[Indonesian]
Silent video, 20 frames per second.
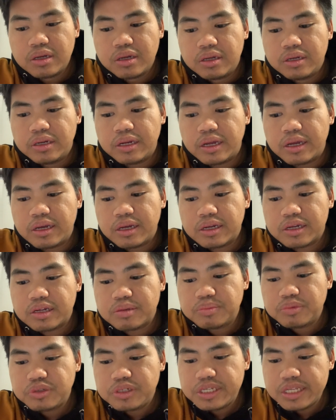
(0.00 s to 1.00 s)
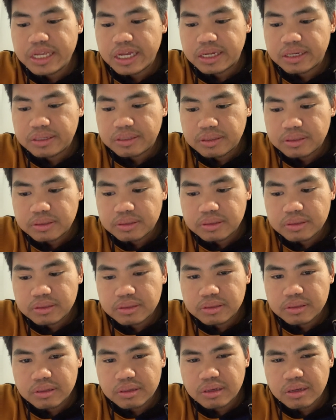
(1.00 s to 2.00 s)
Nah, kemudian
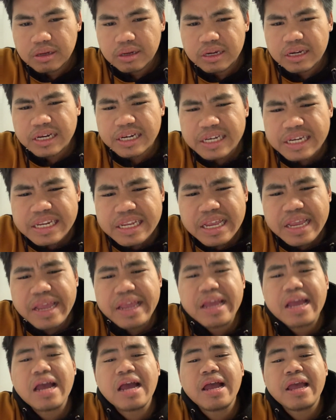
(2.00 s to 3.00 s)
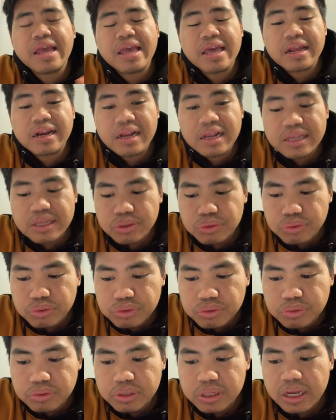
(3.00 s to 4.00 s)
di era itu
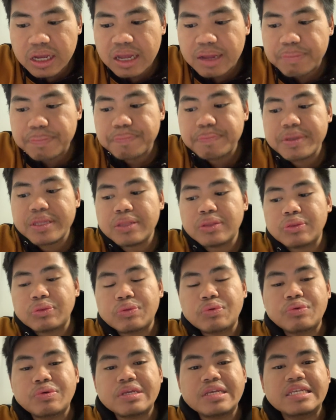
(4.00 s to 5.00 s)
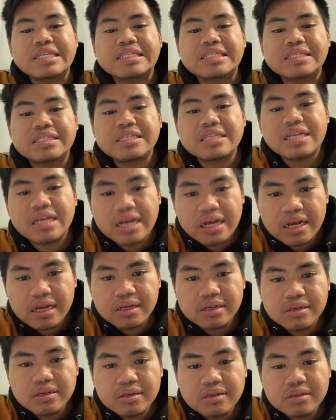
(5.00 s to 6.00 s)
juga pintu istihad
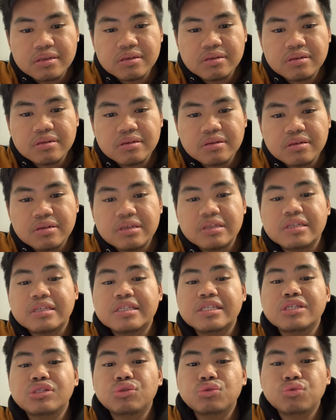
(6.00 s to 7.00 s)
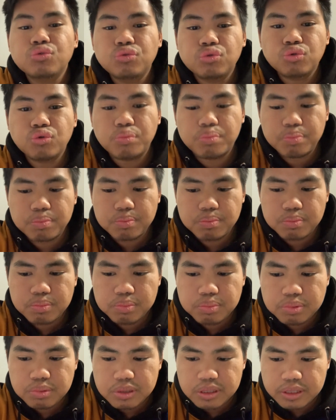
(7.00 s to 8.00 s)
ditutup.
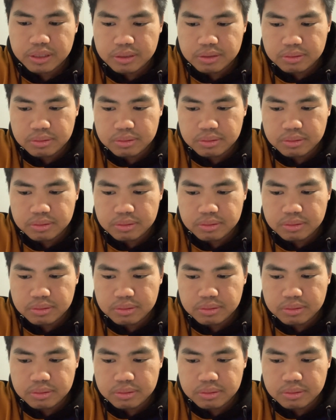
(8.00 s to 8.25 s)
Ya.